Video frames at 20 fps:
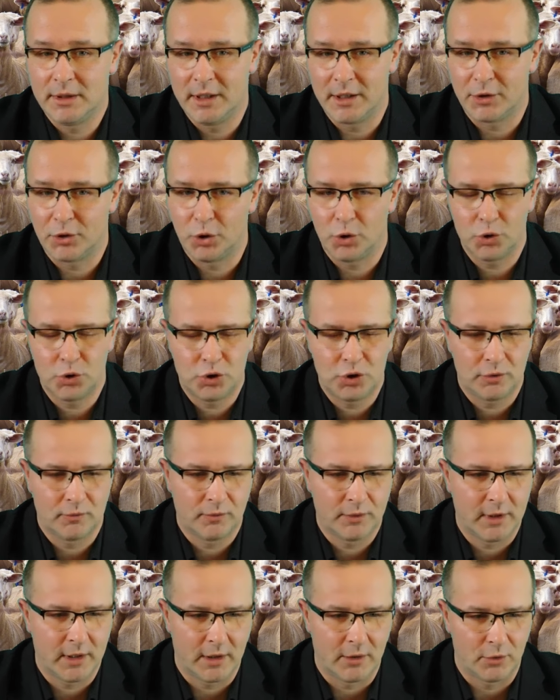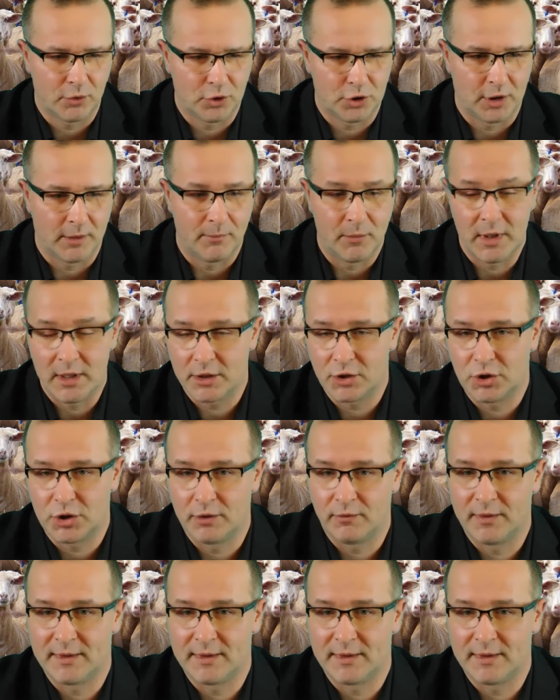jednością w narodzie, jest się